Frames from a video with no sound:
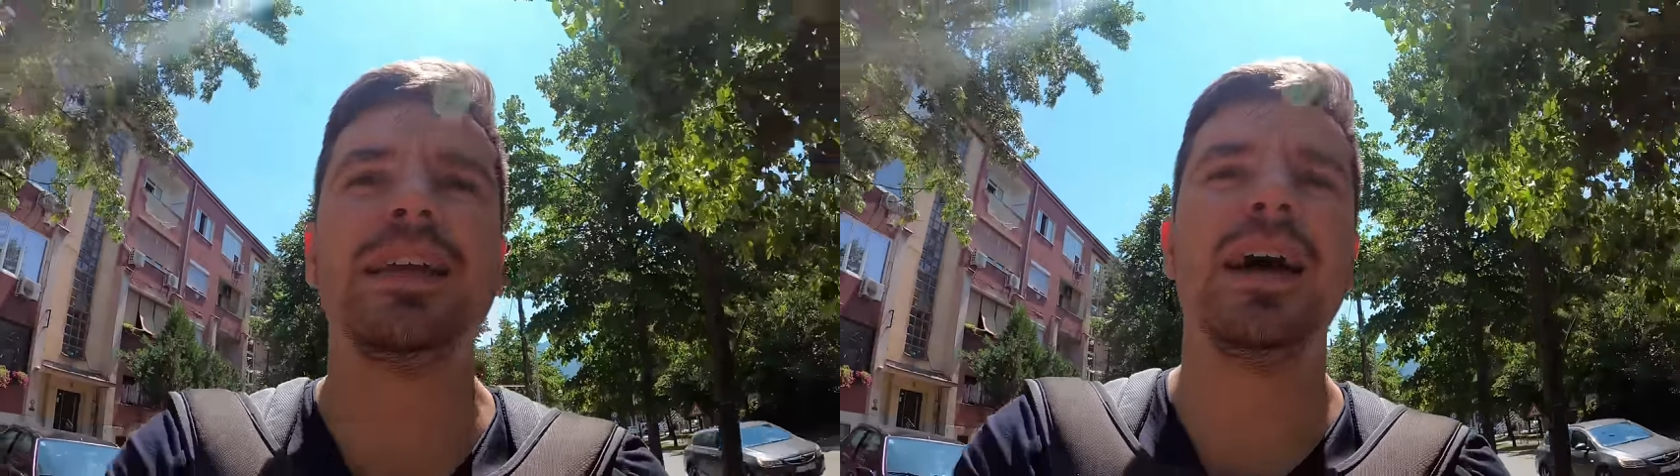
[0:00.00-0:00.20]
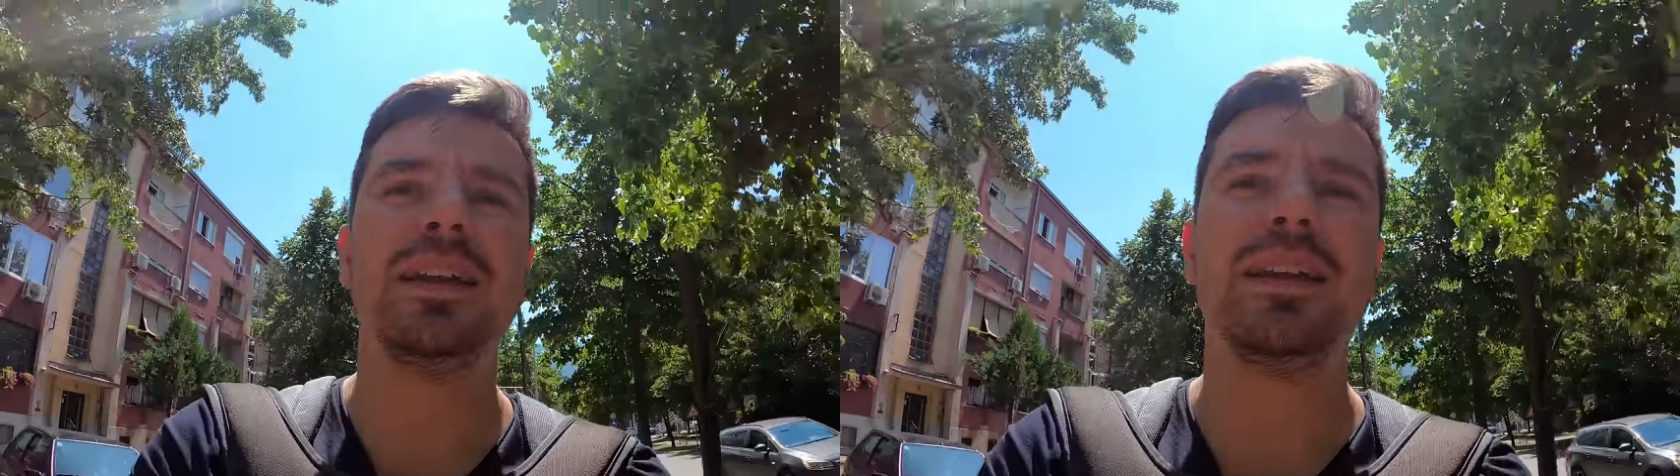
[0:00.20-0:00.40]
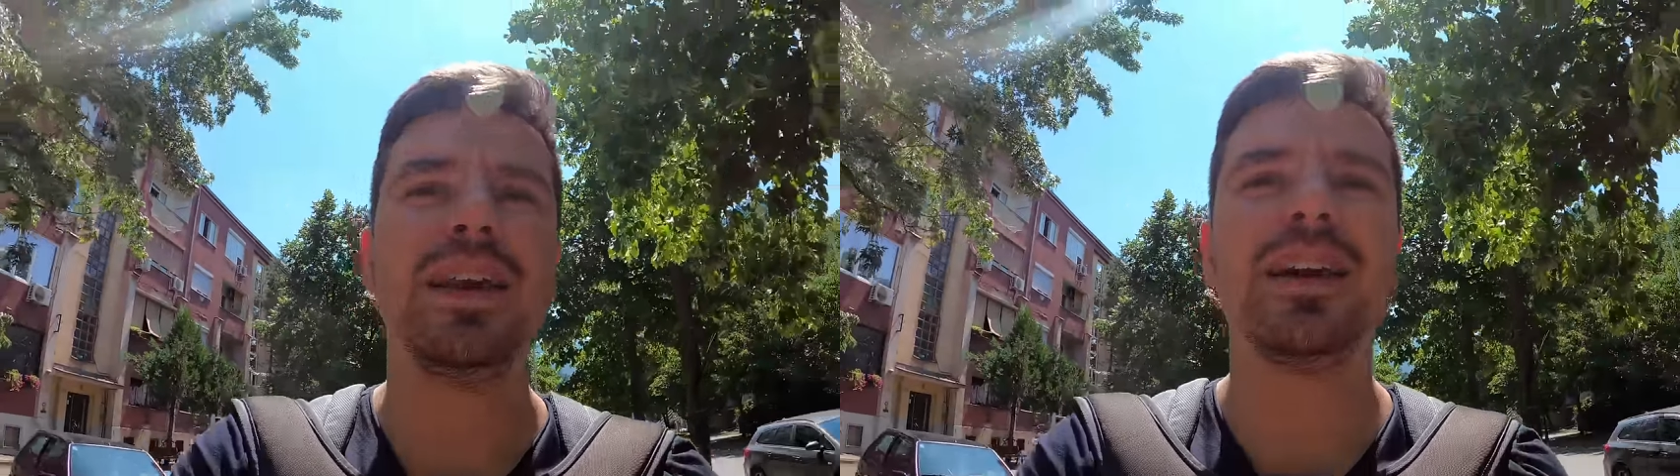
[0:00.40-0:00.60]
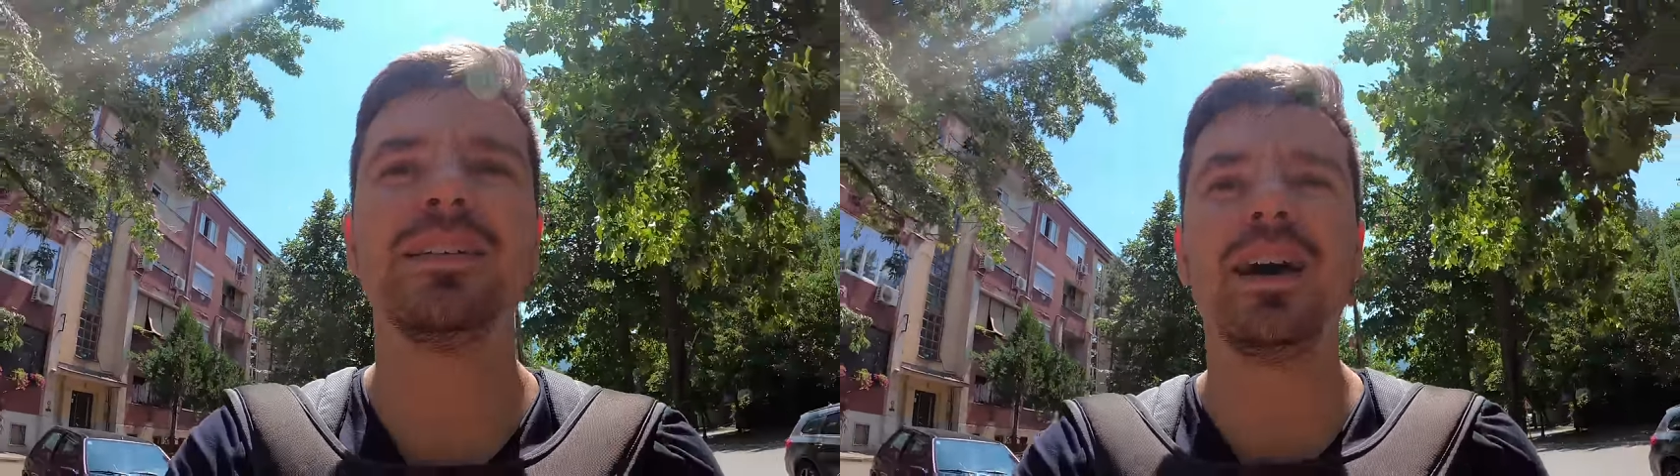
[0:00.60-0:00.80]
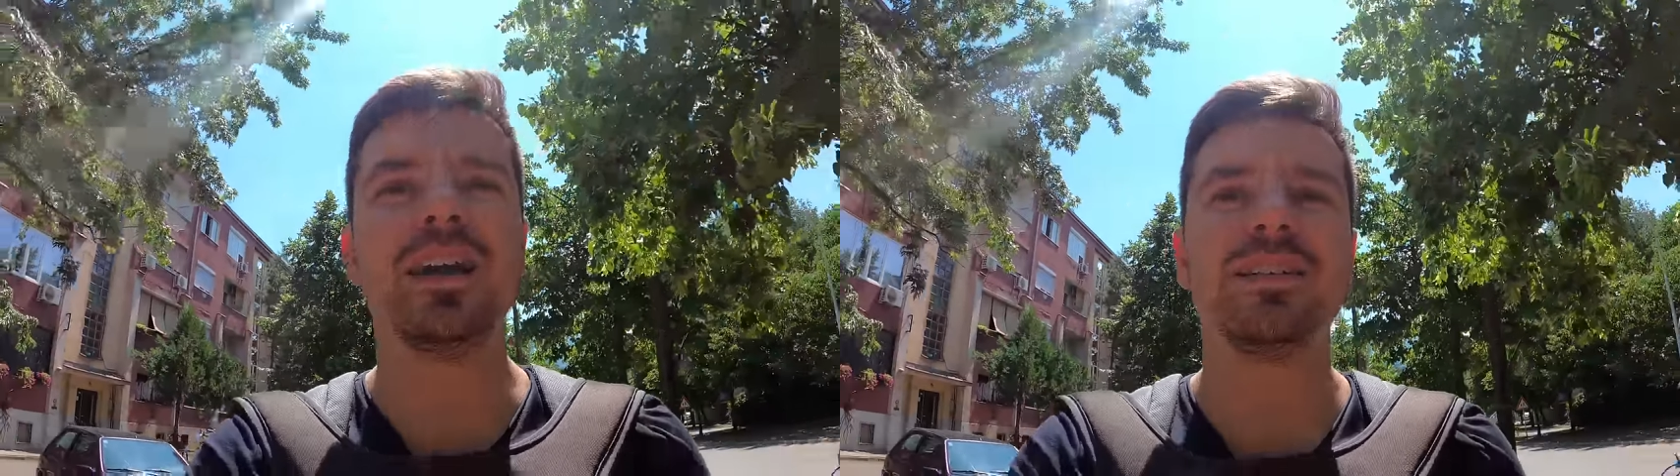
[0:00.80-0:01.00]
Yani ne
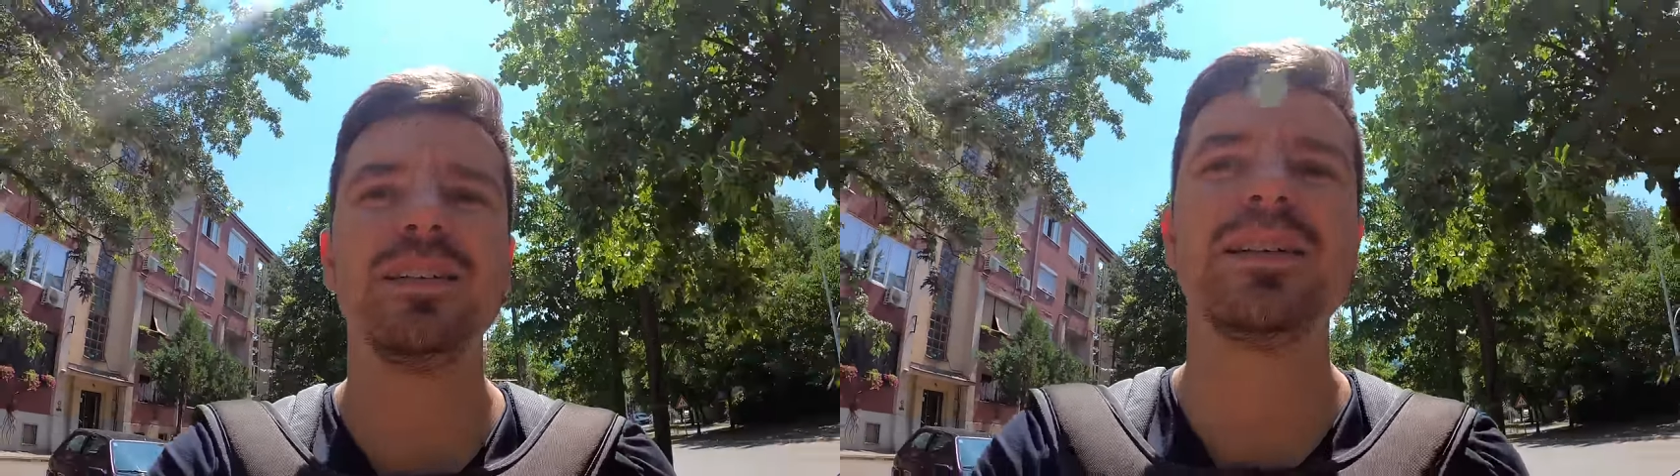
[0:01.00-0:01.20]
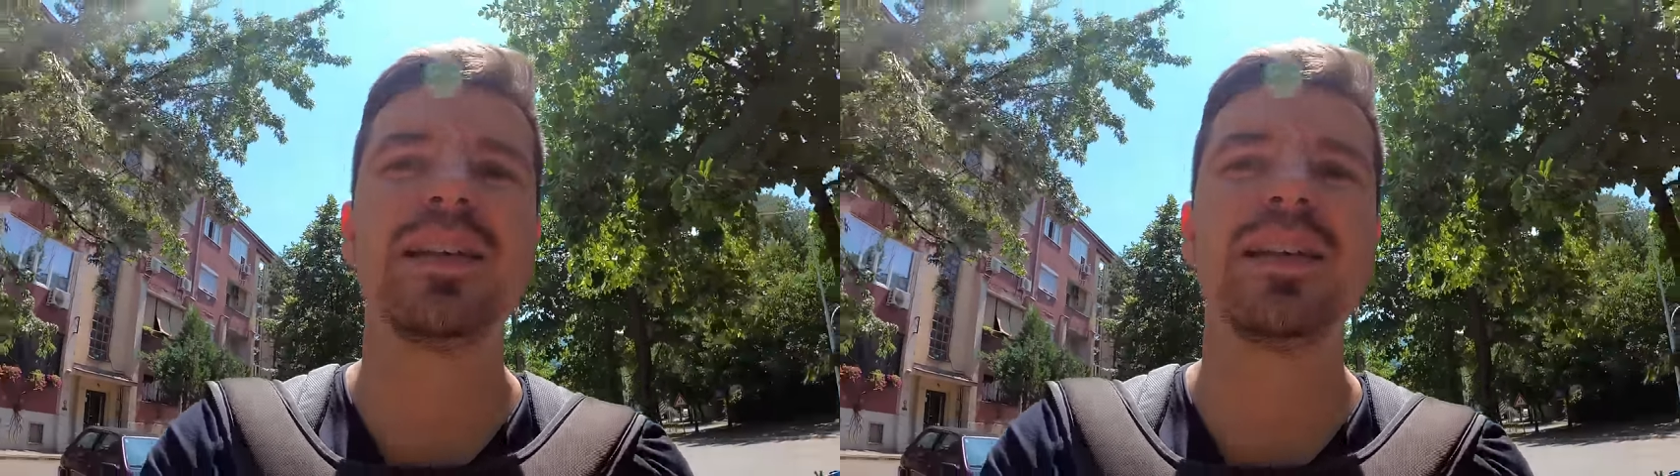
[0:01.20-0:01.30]
kadardı?